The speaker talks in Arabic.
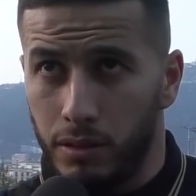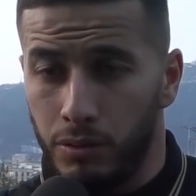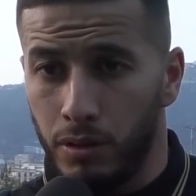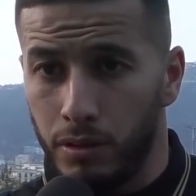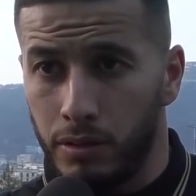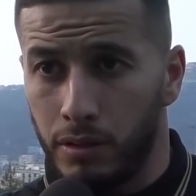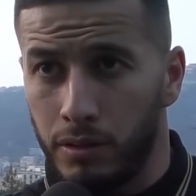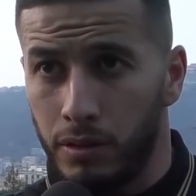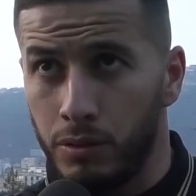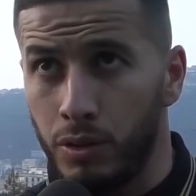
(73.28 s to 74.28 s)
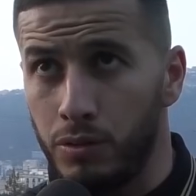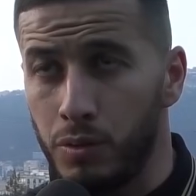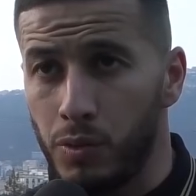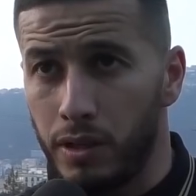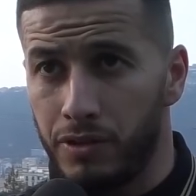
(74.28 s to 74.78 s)
دو
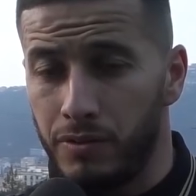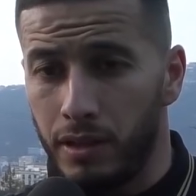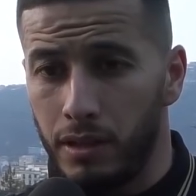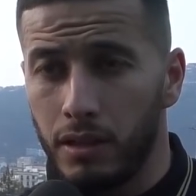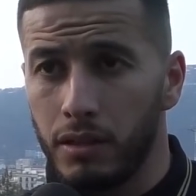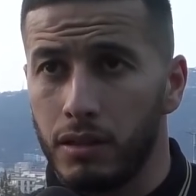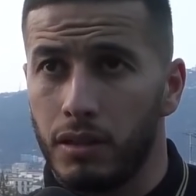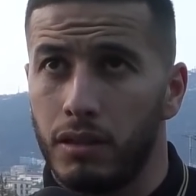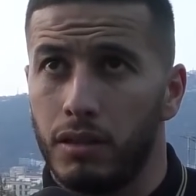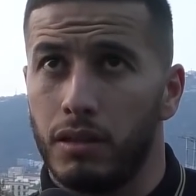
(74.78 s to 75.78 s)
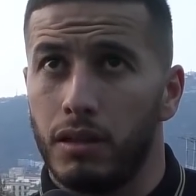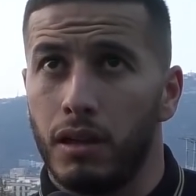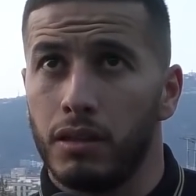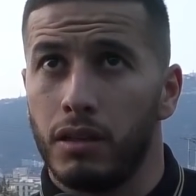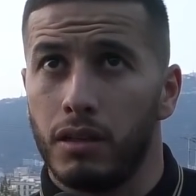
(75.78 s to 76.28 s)
دو موا دو فيفري فيفريي
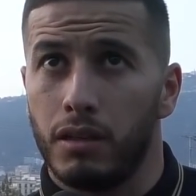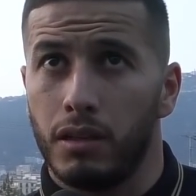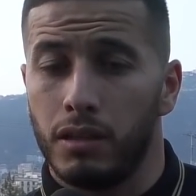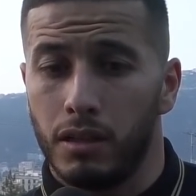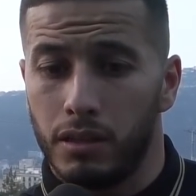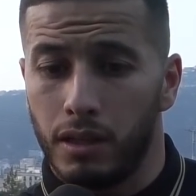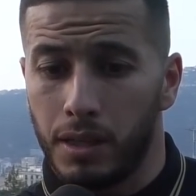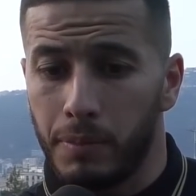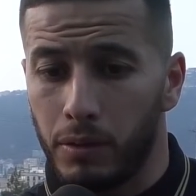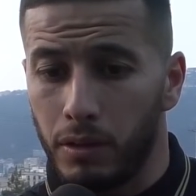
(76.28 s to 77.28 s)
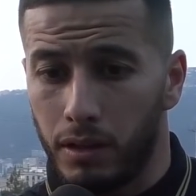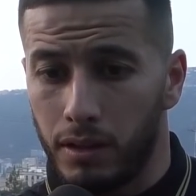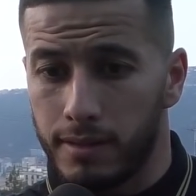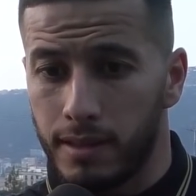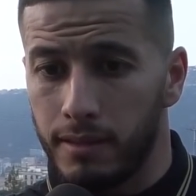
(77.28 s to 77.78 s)
هذا هذا هذا كيما يقول
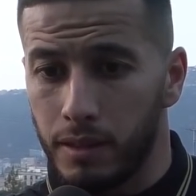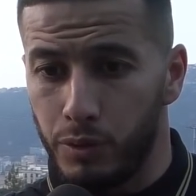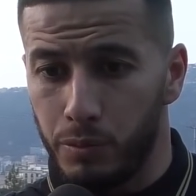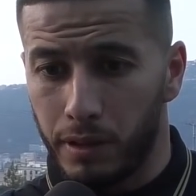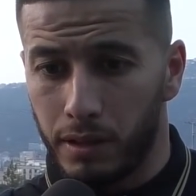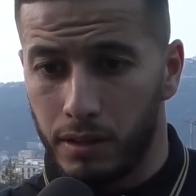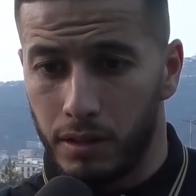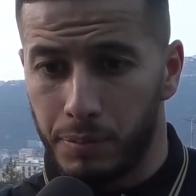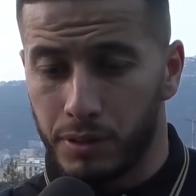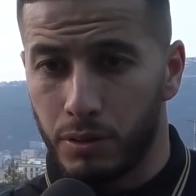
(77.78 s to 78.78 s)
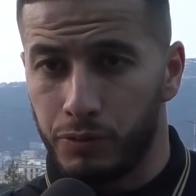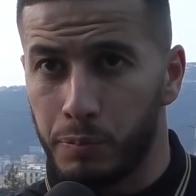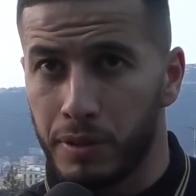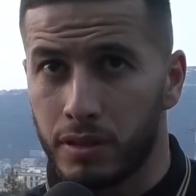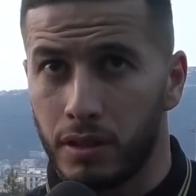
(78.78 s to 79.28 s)
لك ستان ديبي برك باسكو
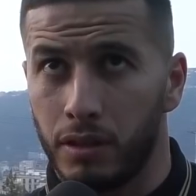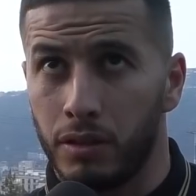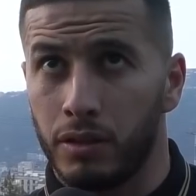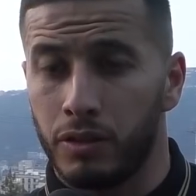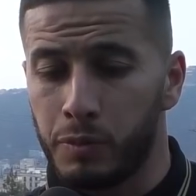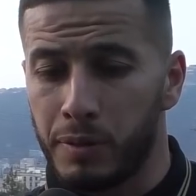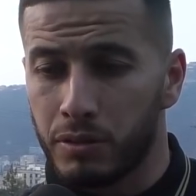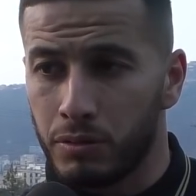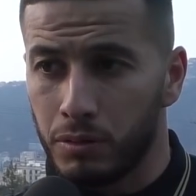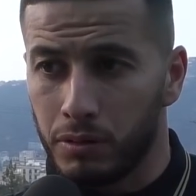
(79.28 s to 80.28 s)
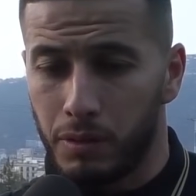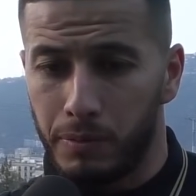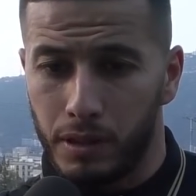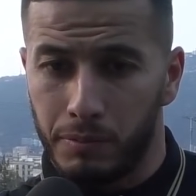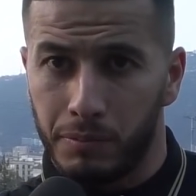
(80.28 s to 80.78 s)
فو با فو با كونتونتي
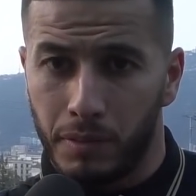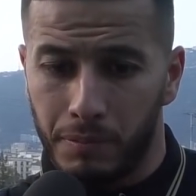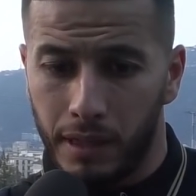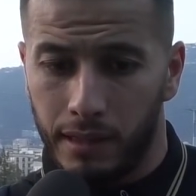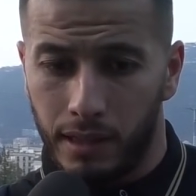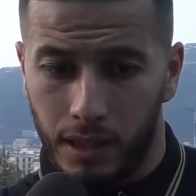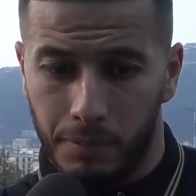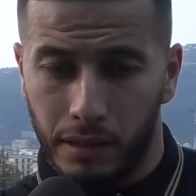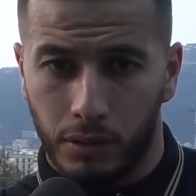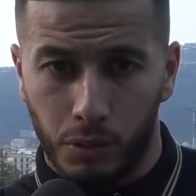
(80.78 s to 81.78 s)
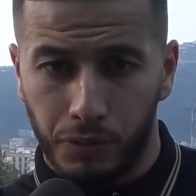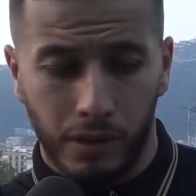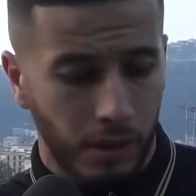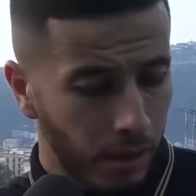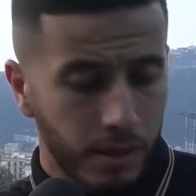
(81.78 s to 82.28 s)
مع هذا مع
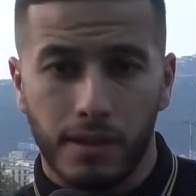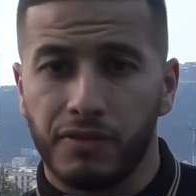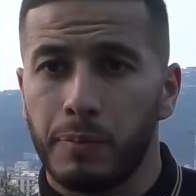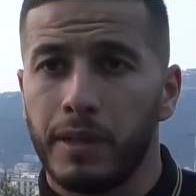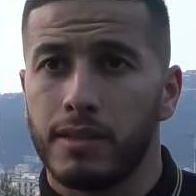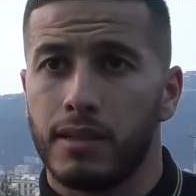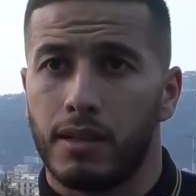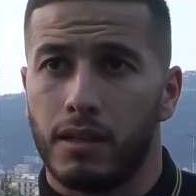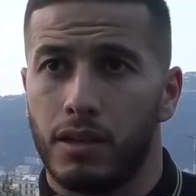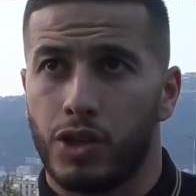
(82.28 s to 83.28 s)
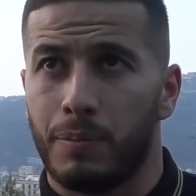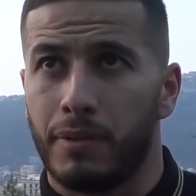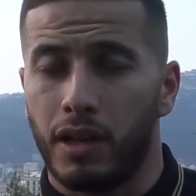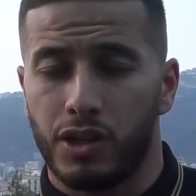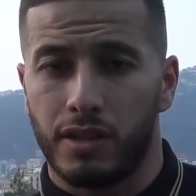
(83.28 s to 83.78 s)
التروفي سان في بليزير الشاب
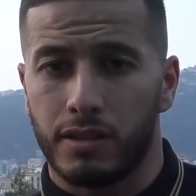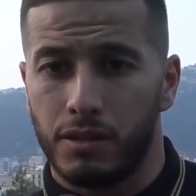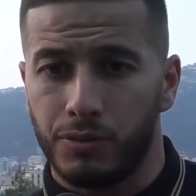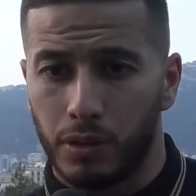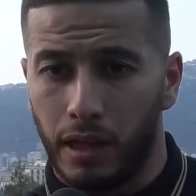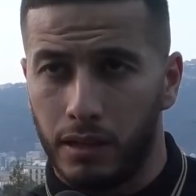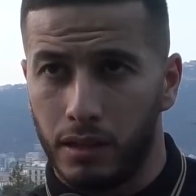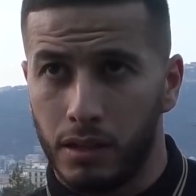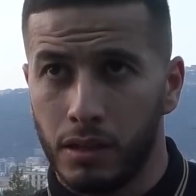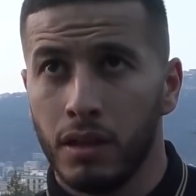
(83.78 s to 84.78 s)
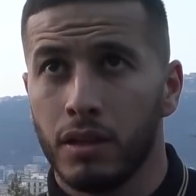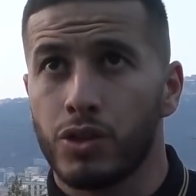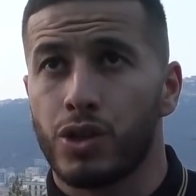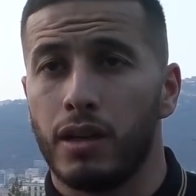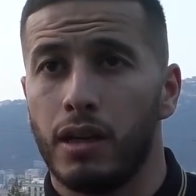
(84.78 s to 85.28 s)
تاع لاجاس كافوت عليا
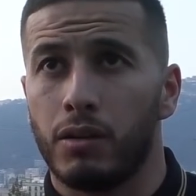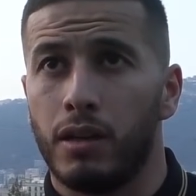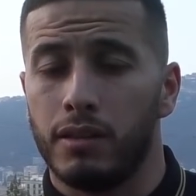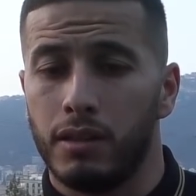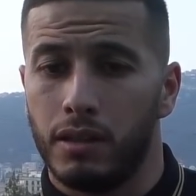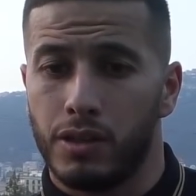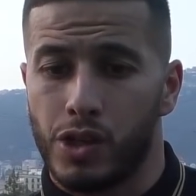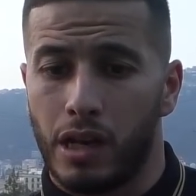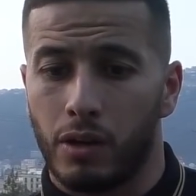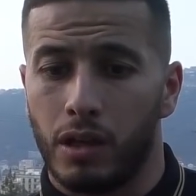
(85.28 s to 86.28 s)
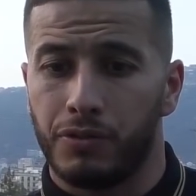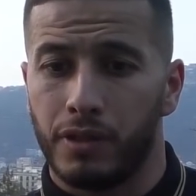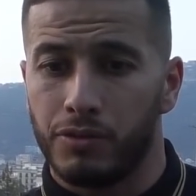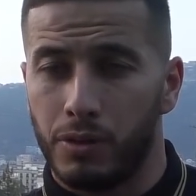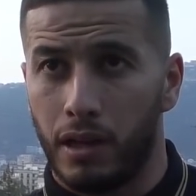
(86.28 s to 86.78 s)
ان شاء الله نقعد ان شاء الله نقعد في
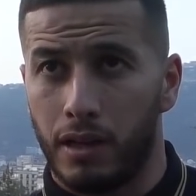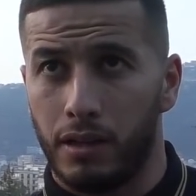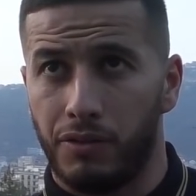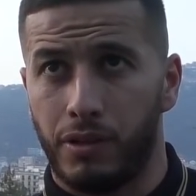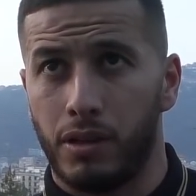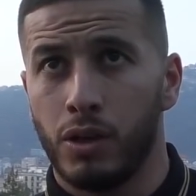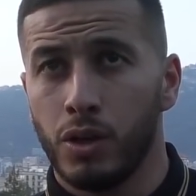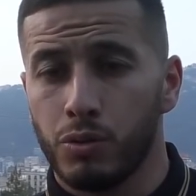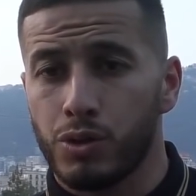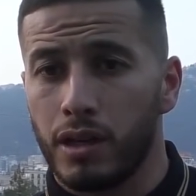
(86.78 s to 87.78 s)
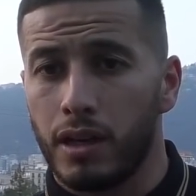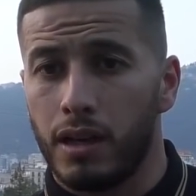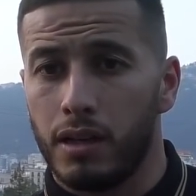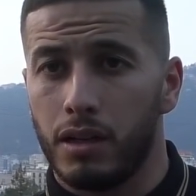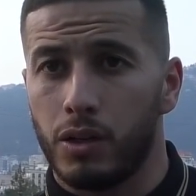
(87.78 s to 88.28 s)
النيفو اللي راني فيه وان شاء
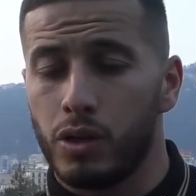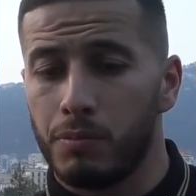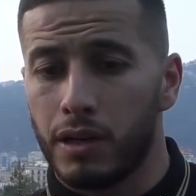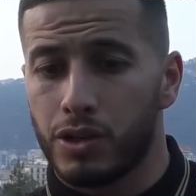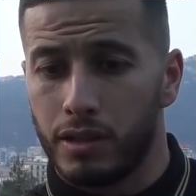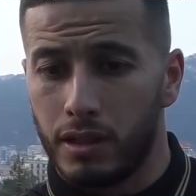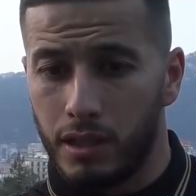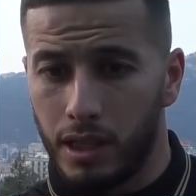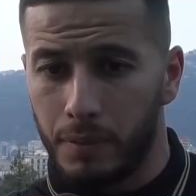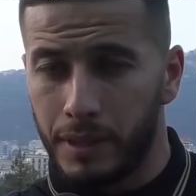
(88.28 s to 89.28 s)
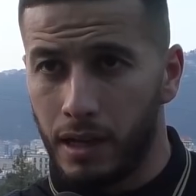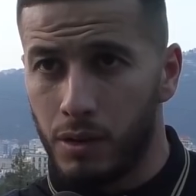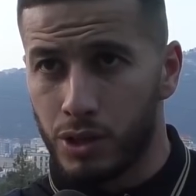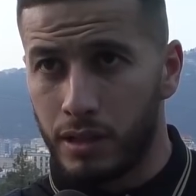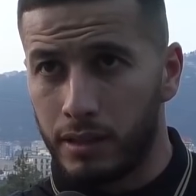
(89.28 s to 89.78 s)
الله كل ماتش نمد
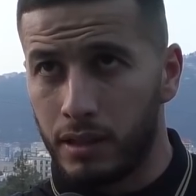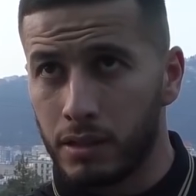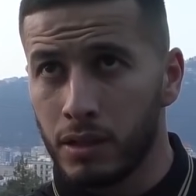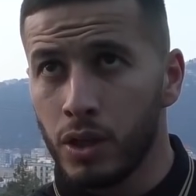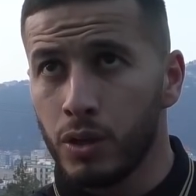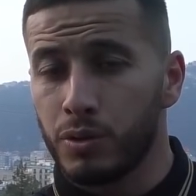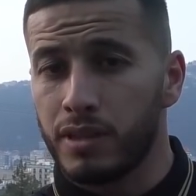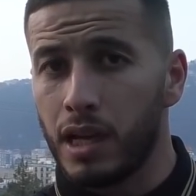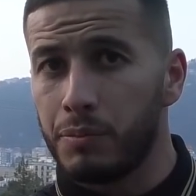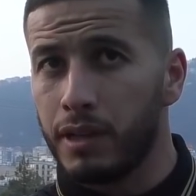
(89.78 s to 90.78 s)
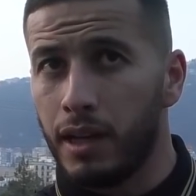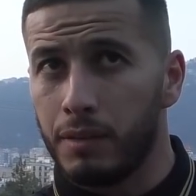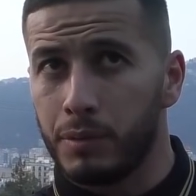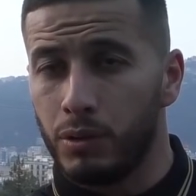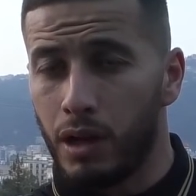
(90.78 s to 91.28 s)
كاع واش نقدر وصحابي كاع
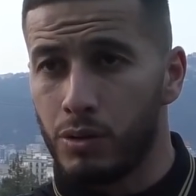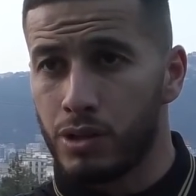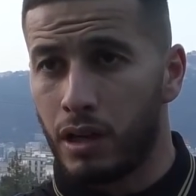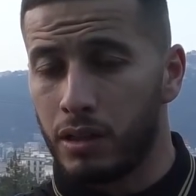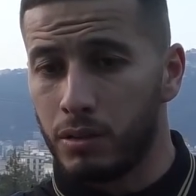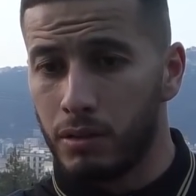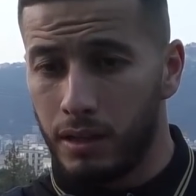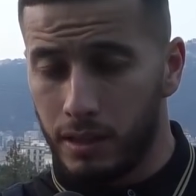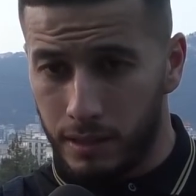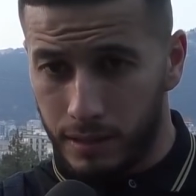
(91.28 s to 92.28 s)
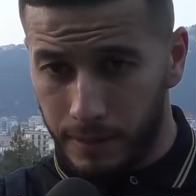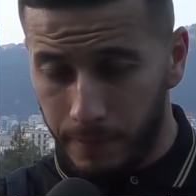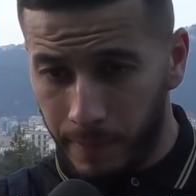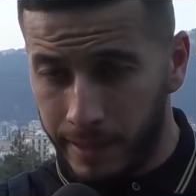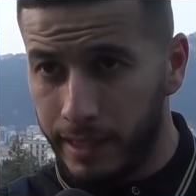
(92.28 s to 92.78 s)
يمدوا كاع واش يقدروا
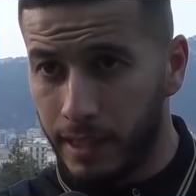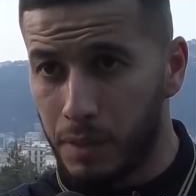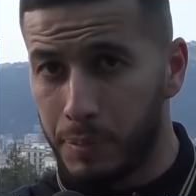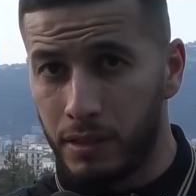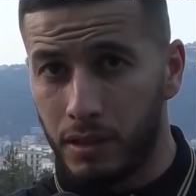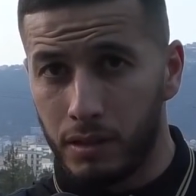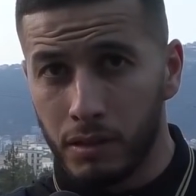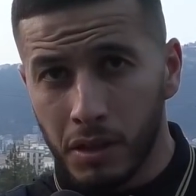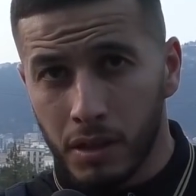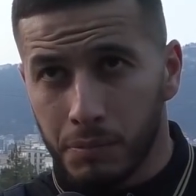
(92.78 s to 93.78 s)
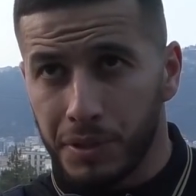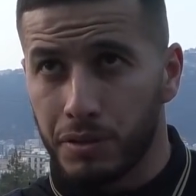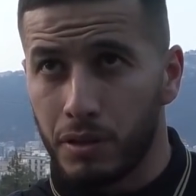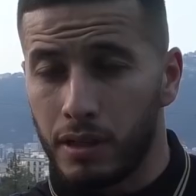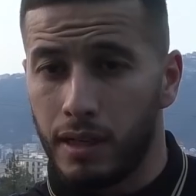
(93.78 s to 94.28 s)
ليكيب هادي
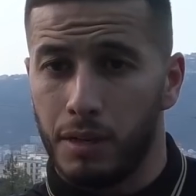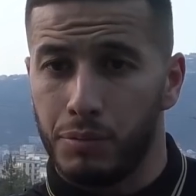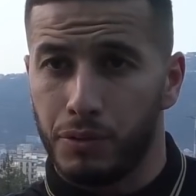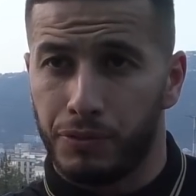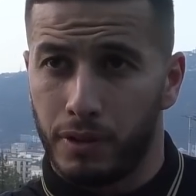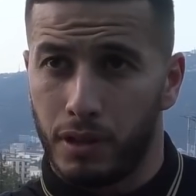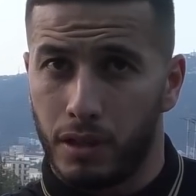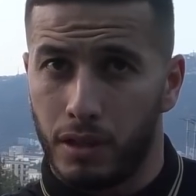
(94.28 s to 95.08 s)
باسكو رانا نلعبوا في